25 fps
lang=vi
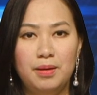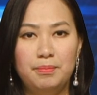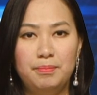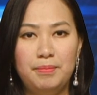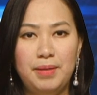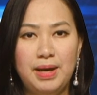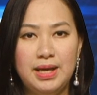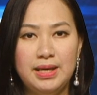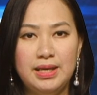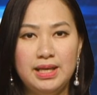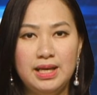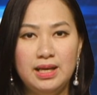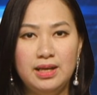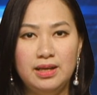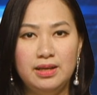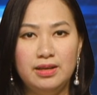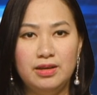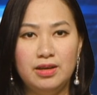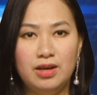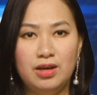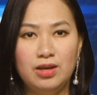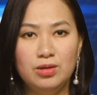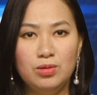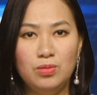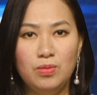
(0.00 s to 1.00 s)
Bà Yellen
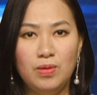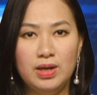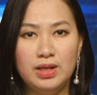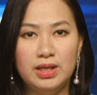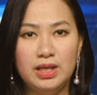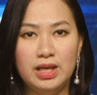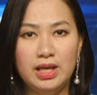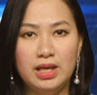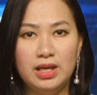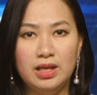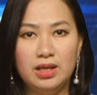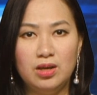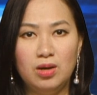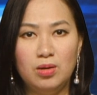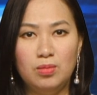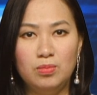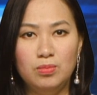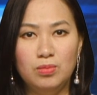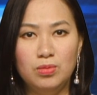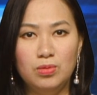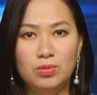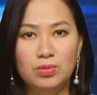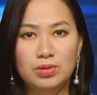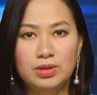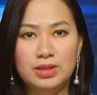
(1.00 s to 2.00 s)
nói Hoa Kỳ
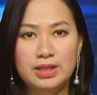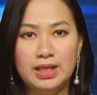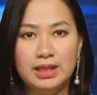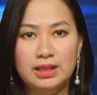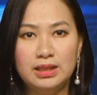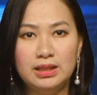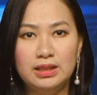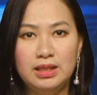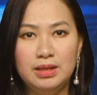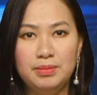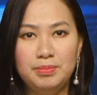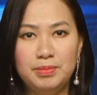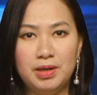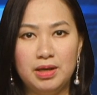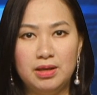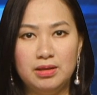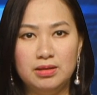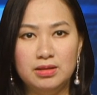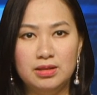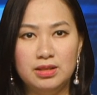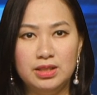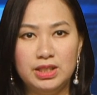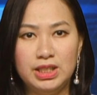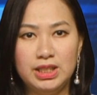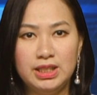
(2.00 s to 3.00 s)
không muốn cách tiếp
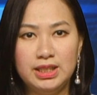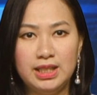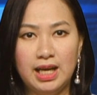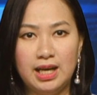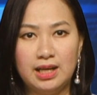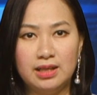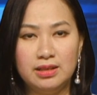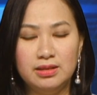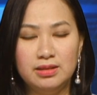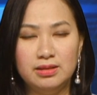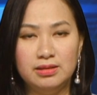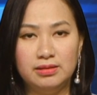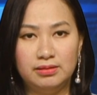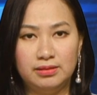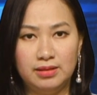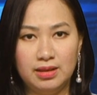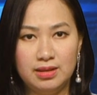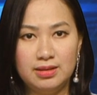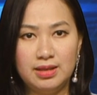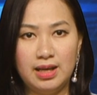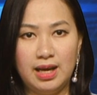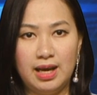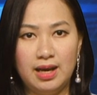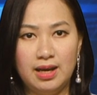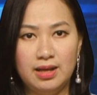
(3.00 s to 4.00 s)
cận người chiến thắng được
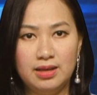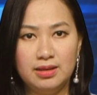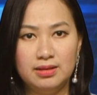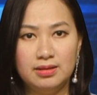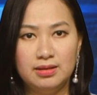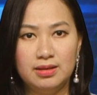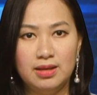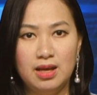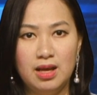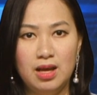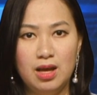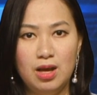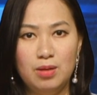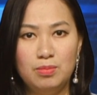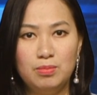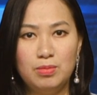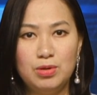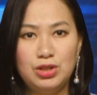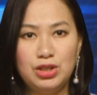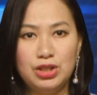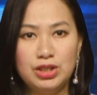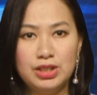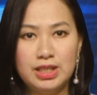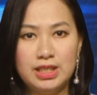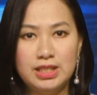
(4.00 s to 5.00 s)
tất cả. Bộ
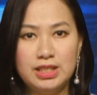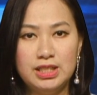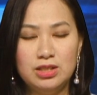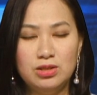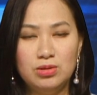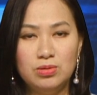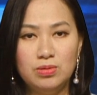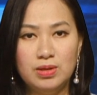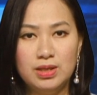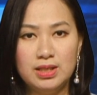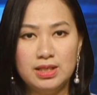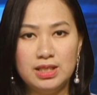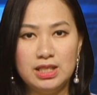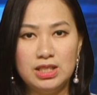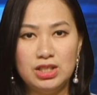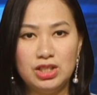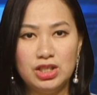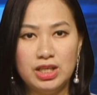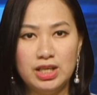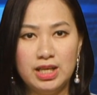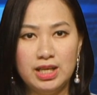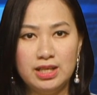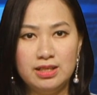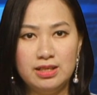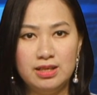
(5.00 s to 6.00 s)
trưởng Tài chính Hoa Kỳ
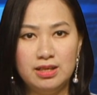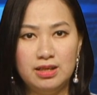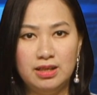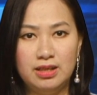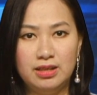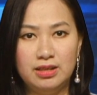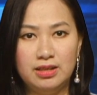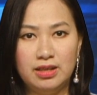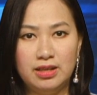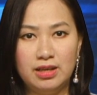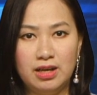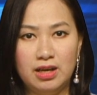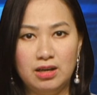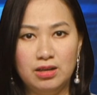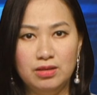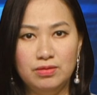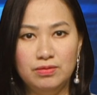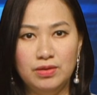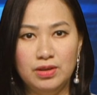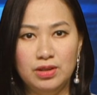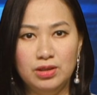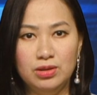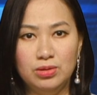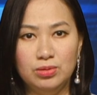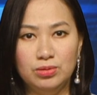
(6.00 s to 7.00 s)
Janet Yellen đã nói
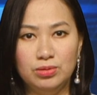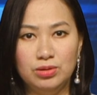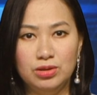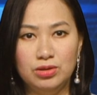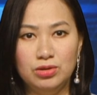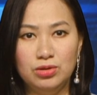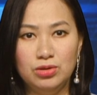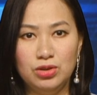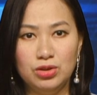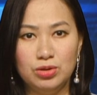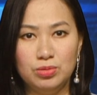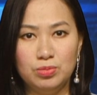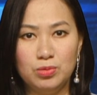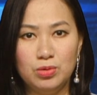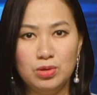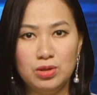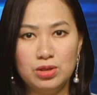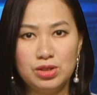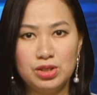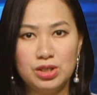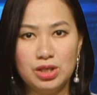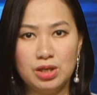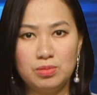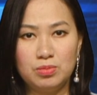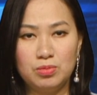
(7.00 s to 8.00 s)
với Thủ tướng Trung Quốc
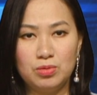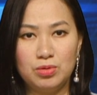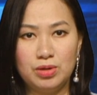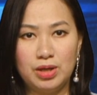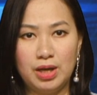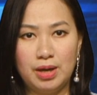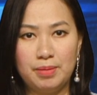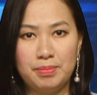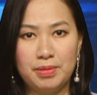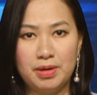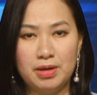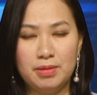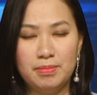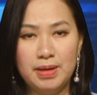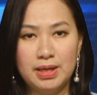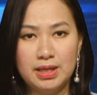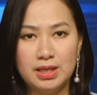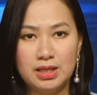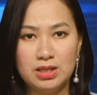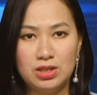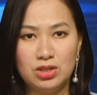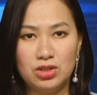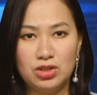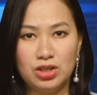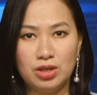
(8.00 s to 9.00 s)
trong cuộc gặp ở Bắc
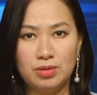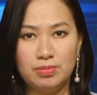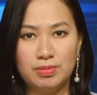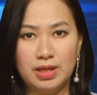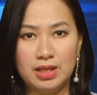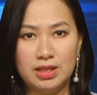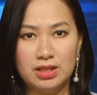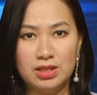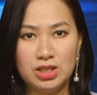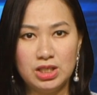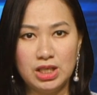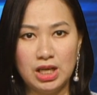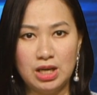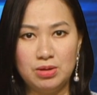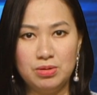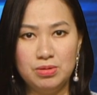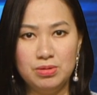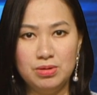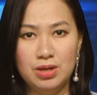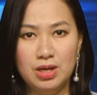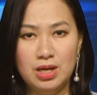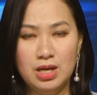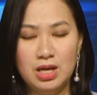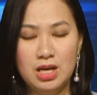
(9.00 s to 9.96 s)
Kinh trong ngày thứ Sáu